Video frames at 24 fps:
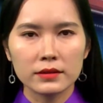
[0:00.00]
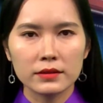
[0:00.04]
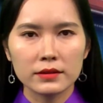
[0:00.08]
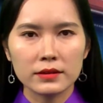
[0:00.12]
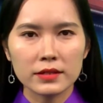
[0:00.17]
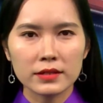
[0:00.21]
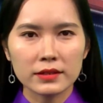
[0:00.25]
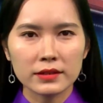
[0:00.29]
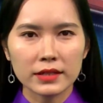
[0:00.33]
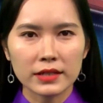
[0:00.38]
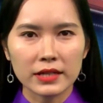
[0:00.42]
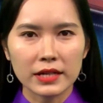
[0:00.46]

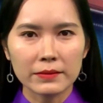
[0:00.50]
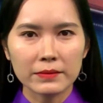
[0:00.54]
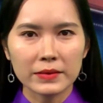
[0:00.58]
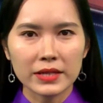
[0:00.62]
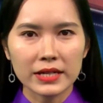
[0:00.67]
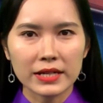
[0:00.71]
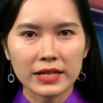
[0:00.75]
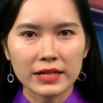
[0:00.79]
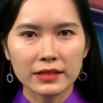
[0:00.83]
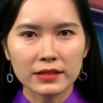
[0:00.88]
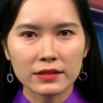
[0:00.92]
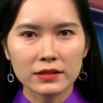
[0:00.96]
chương trình điểm
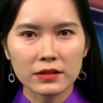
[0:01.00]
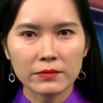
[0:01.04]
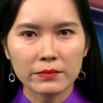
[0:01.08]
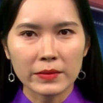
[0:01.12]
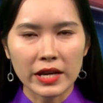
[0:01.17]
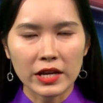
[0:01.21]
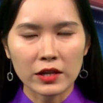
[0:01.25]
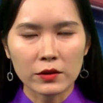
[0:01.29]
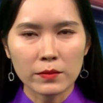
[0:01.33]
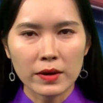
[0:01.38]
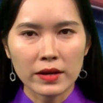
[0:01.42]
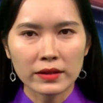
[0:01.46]
tin 24 trên
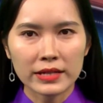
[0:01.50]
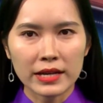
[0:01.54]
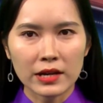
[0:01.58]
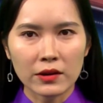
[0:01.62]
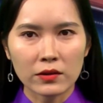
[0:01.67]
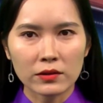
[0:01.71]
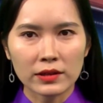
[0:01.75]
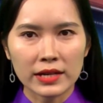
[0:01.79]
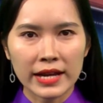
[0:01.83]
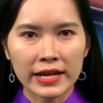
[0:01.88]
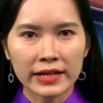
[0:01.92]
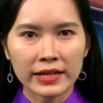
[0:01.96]
7 của báo nhân
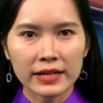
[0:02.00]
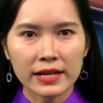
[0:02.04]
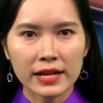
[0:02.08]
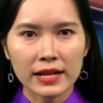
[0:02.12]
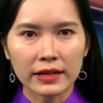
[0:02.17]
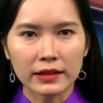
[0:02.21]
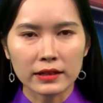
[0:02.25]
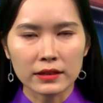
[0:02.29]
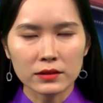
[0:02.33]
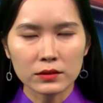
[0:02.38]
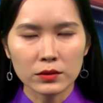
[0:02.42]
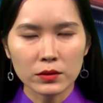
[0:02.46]
online đến đây
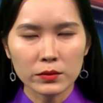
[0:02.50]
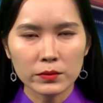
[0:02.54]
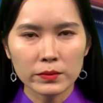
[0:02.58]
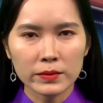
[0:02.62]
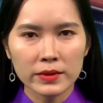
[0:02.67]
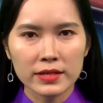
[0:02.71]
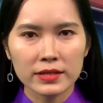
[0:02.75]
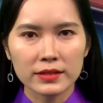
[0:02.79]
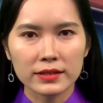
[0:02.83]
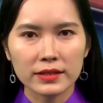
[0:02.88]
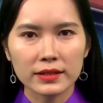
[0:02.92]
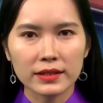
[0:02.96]
là kết thúc
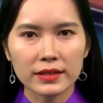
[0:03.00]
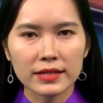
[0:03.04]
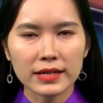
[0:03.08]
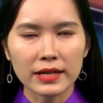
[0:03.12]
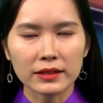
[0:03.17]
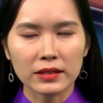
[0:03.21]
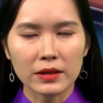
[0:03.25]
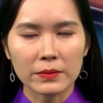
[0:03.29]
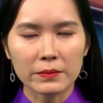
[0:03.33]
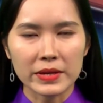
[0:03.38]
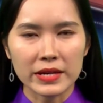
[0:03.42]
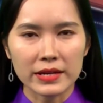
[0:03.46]
xin kính
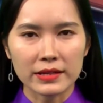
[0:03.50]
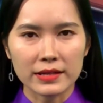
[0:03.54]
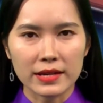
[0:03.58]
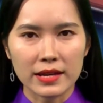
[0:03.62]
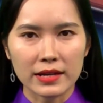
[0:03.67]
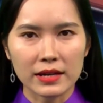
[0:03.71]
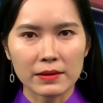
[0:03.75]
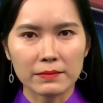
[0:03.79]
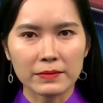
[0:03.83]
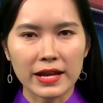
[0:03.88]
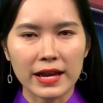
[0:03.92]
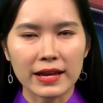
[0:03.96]
chào tạm biệt và
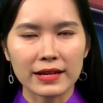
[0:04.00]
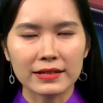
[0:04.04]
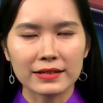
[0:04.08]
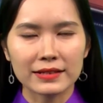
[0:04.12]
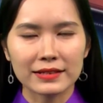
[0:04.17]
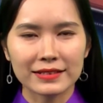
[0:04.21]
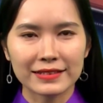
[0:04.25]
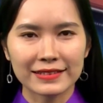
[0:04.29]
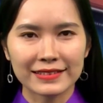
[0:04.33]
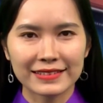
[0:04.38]
hẹn gặp lại